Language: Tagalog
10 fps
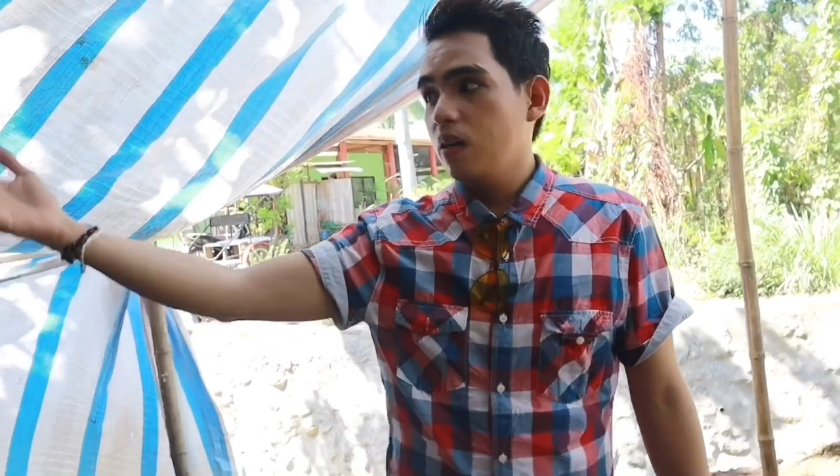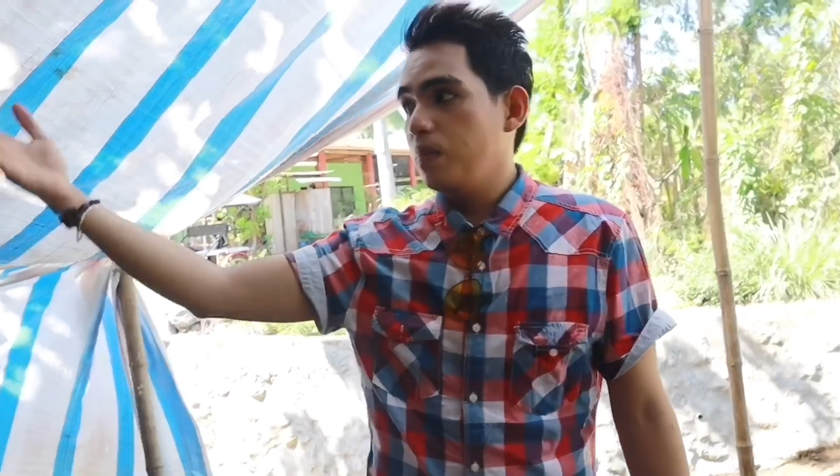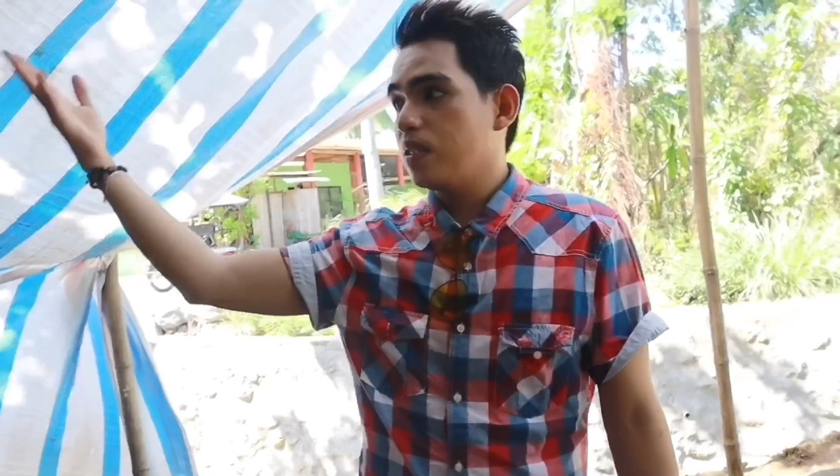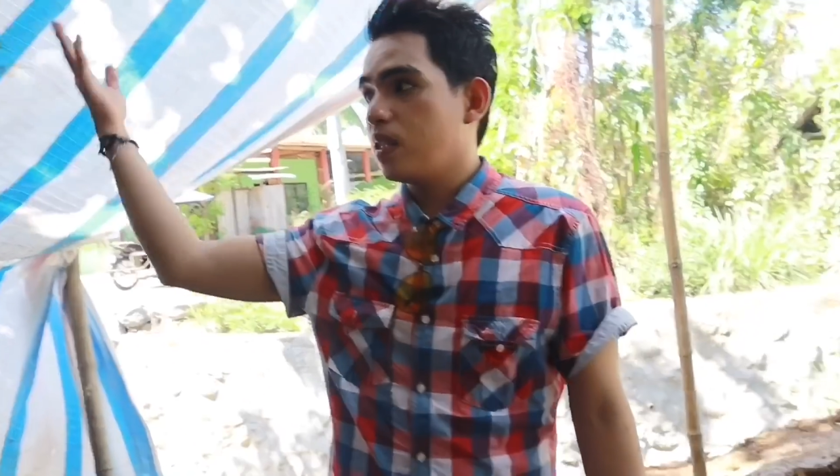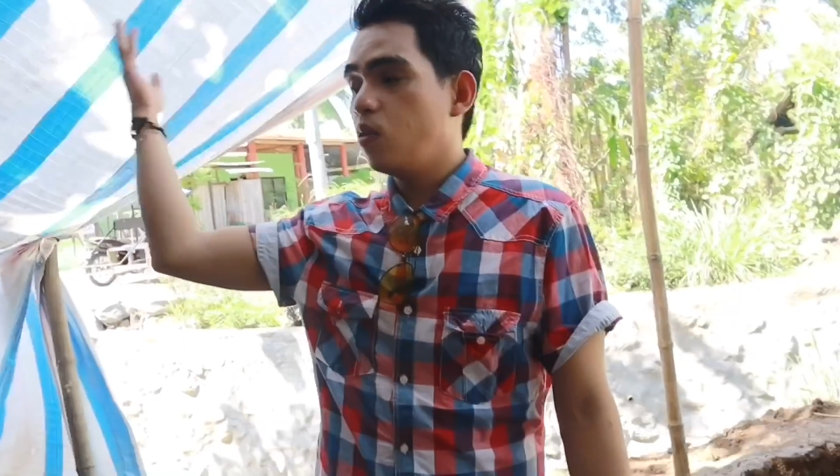
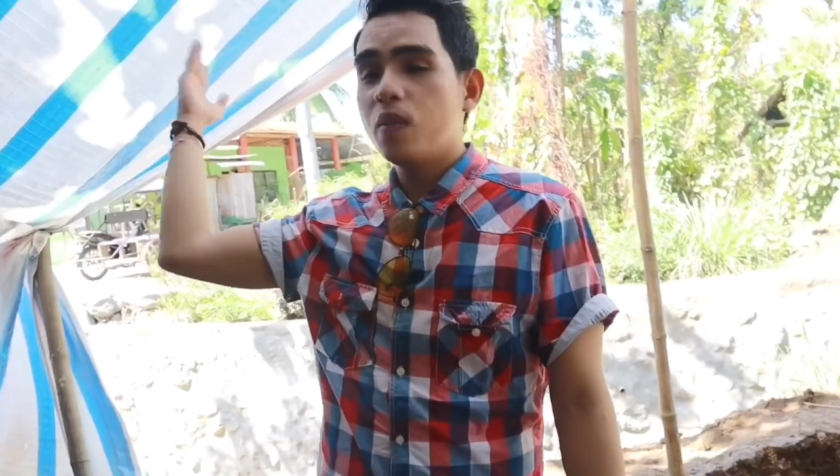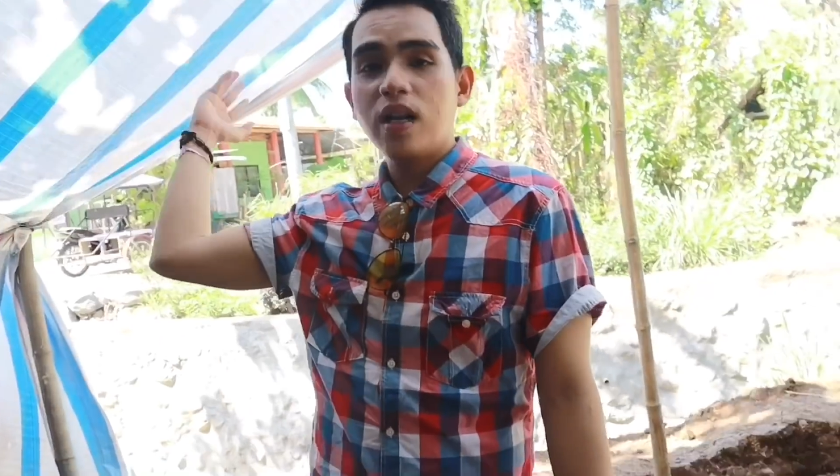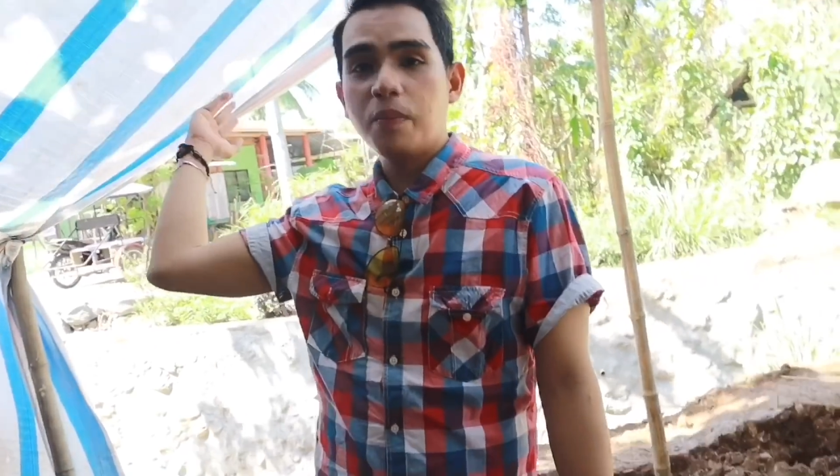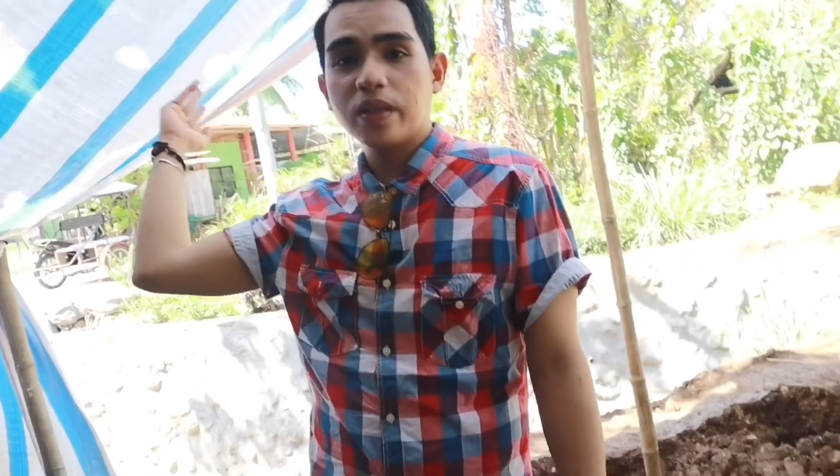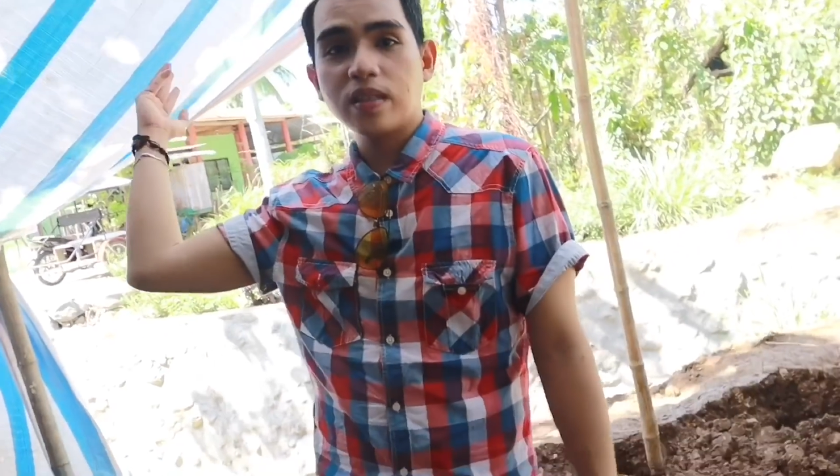minsan
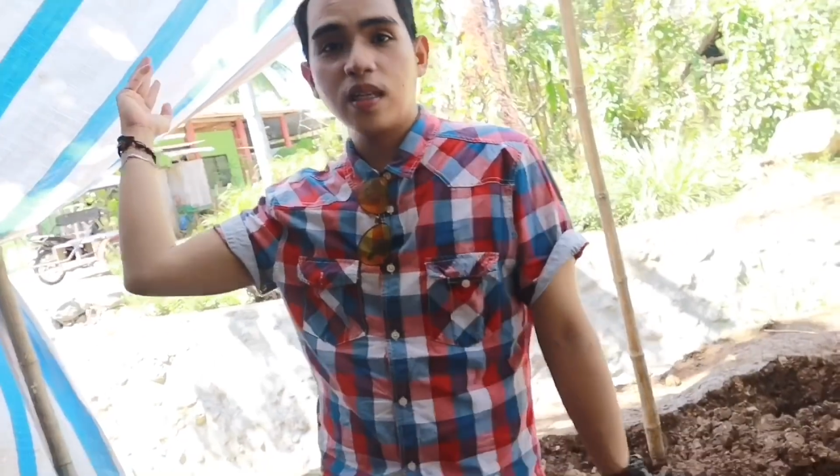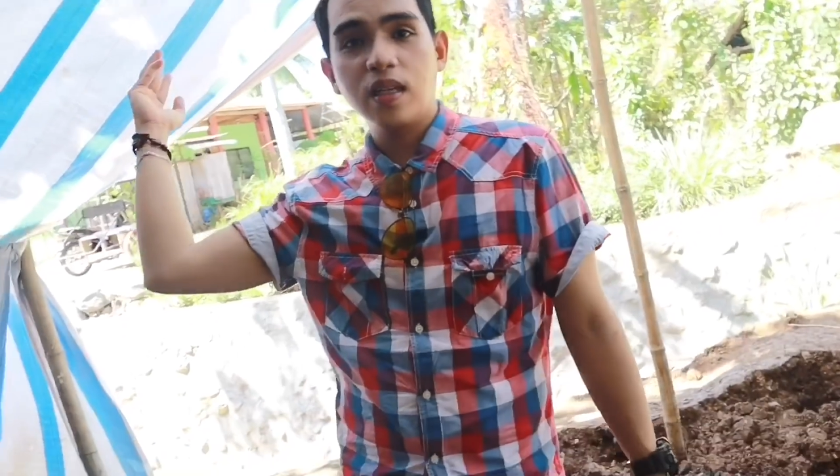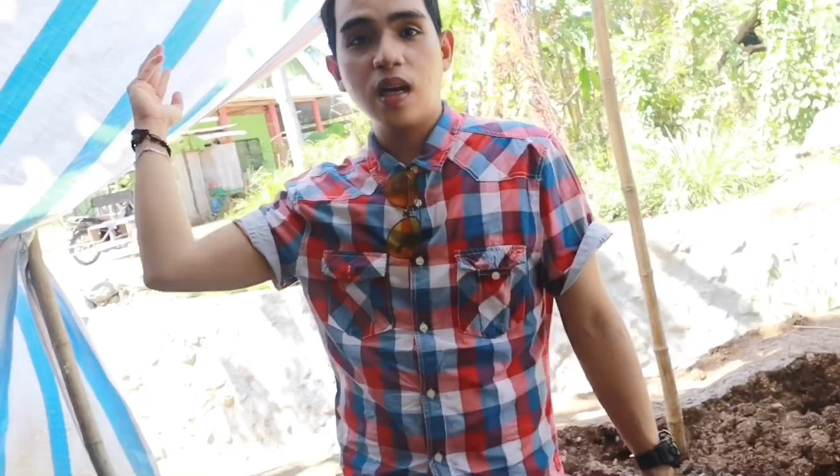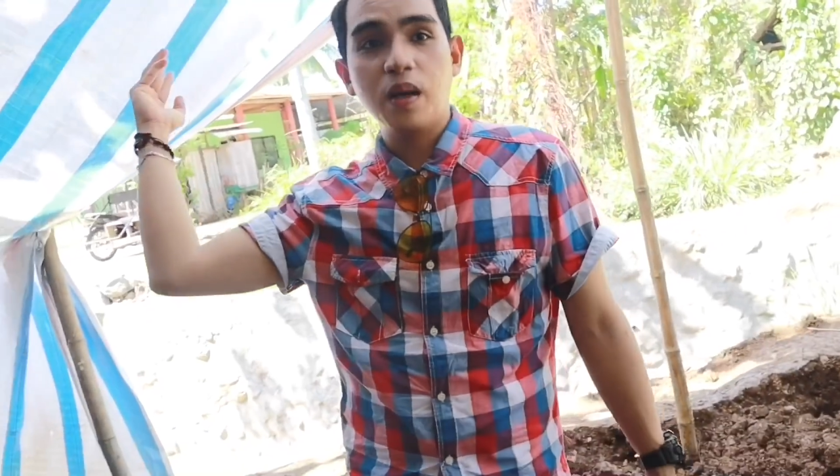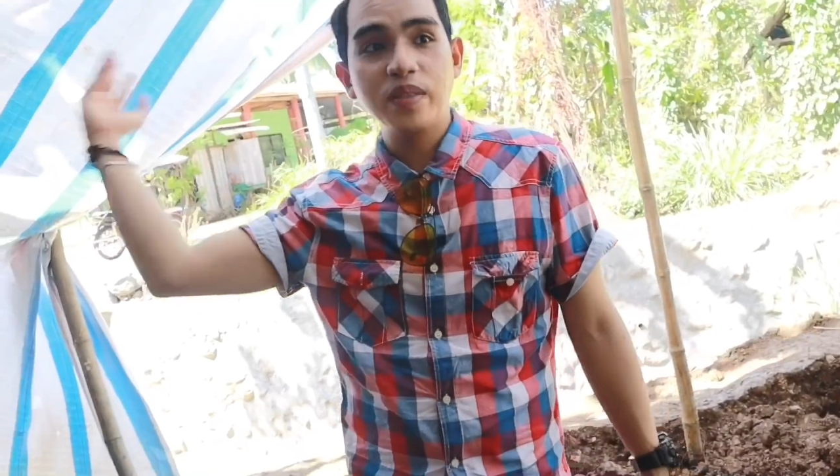lumalabas
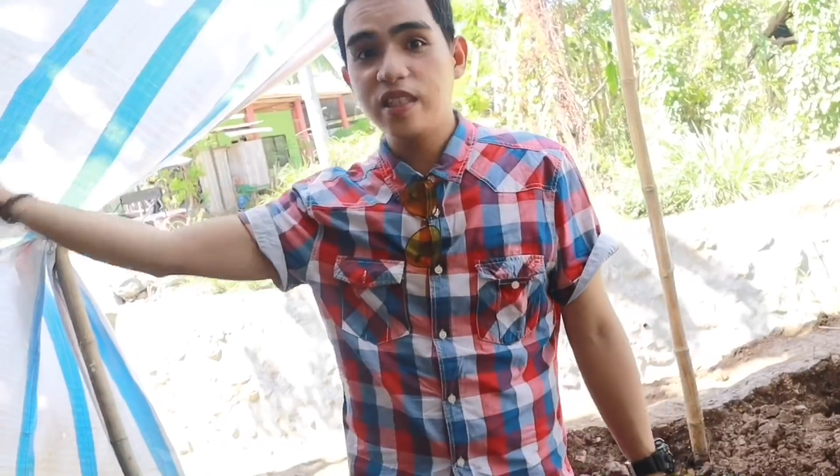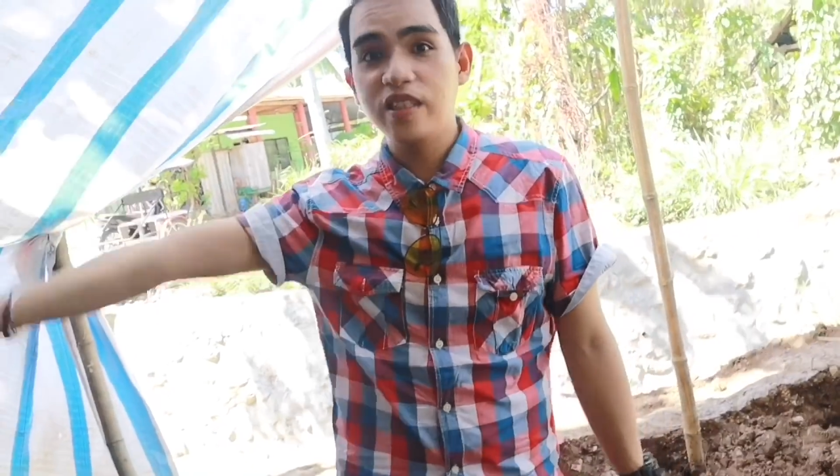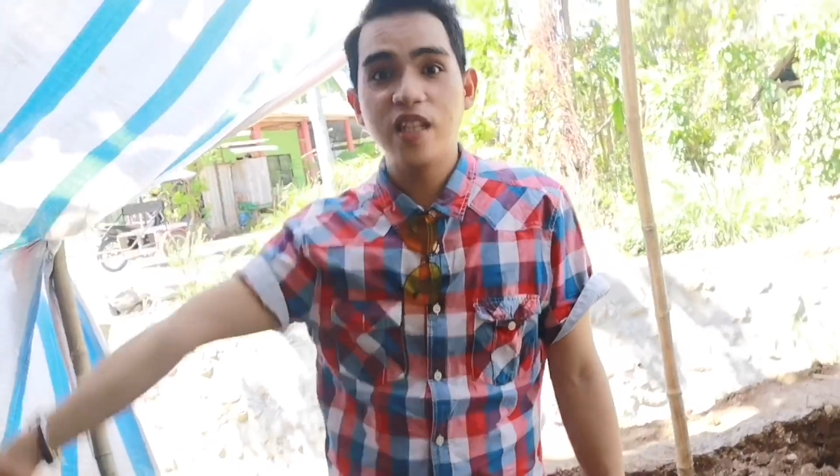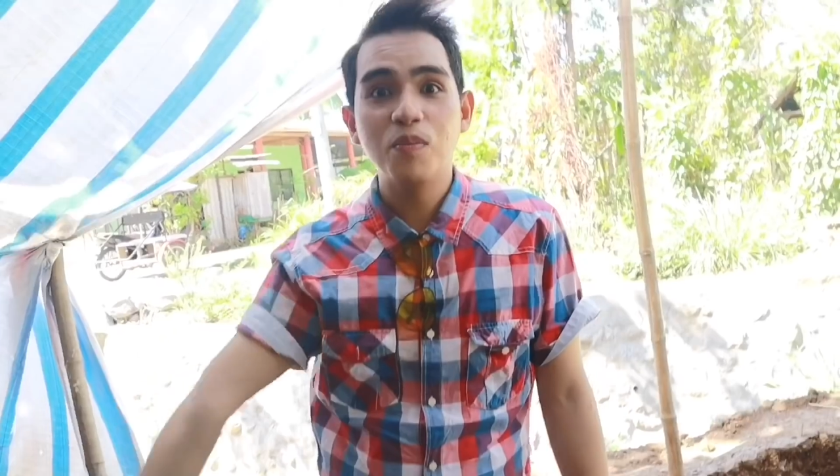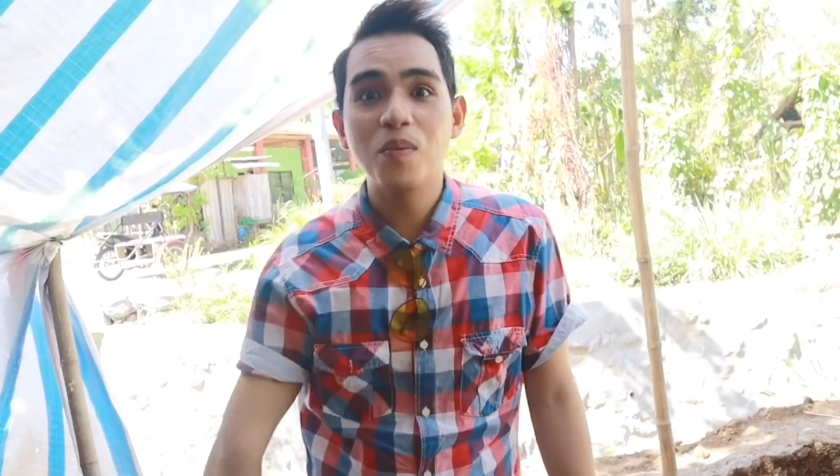talaga, minsan
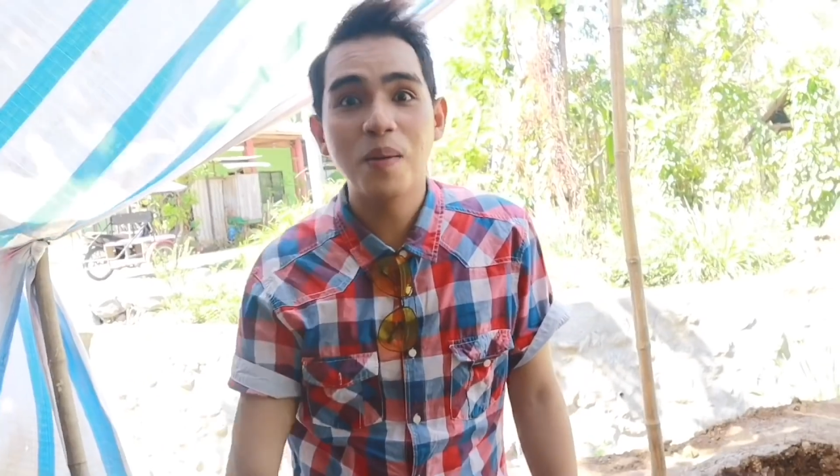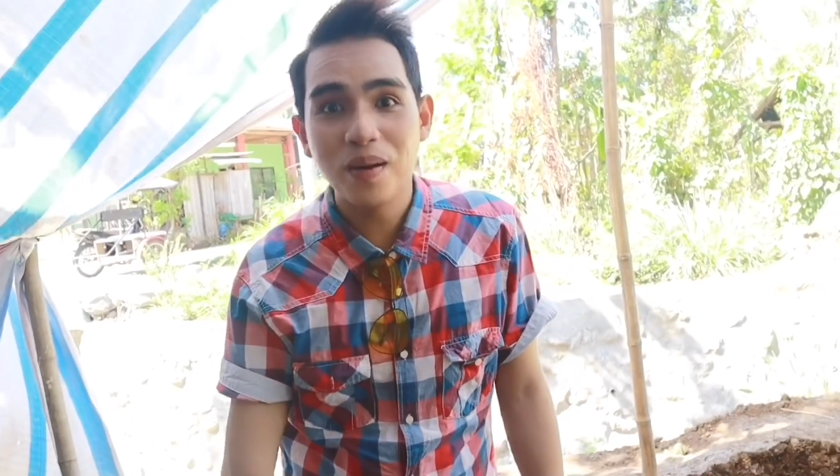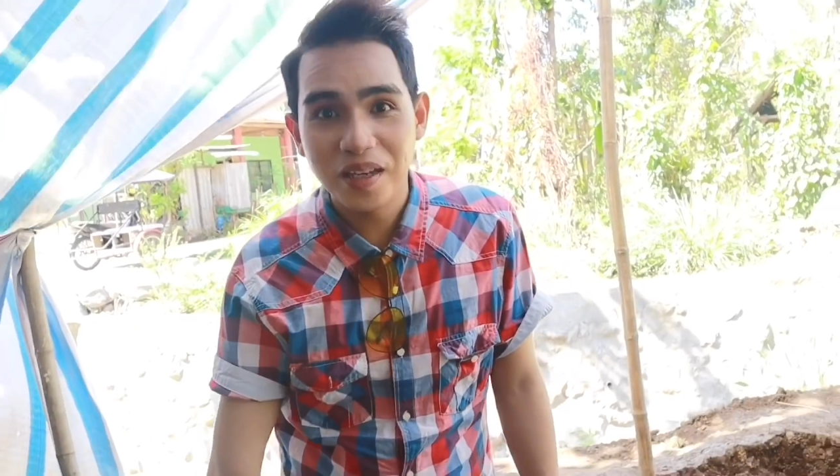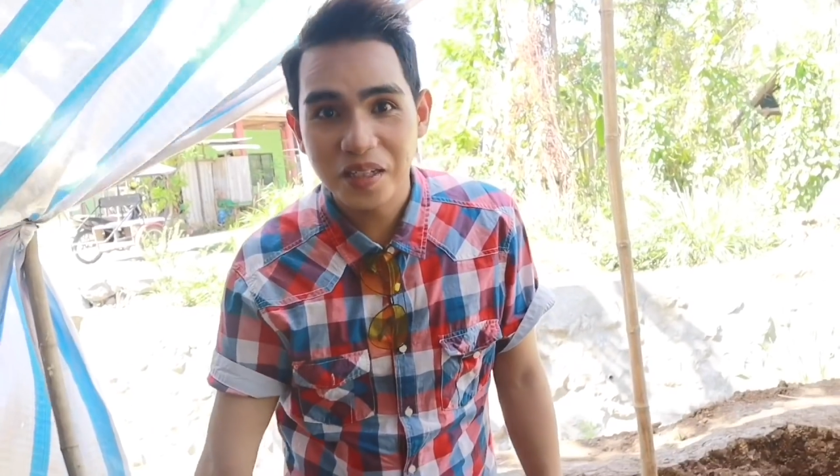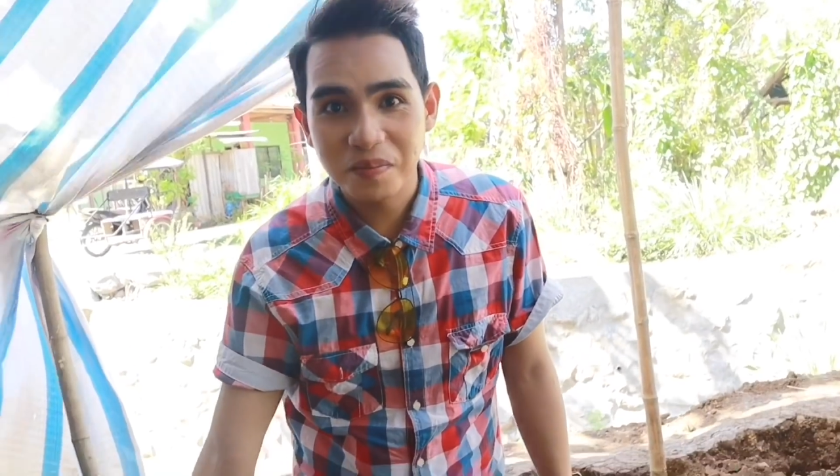hindi na
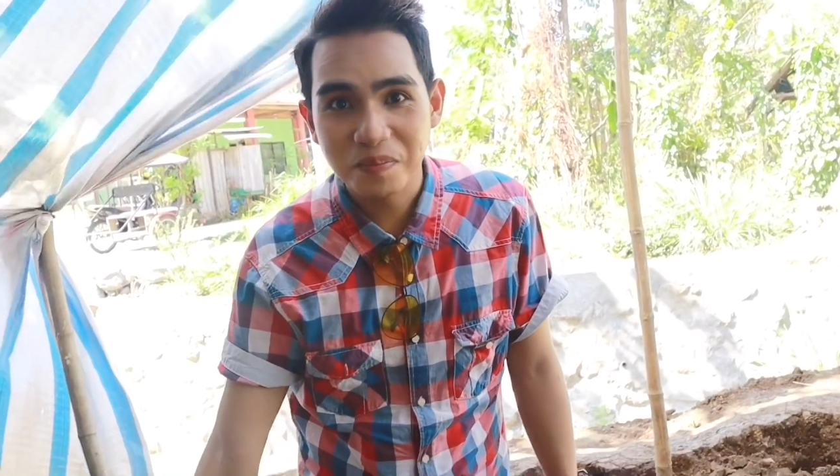bumabalik.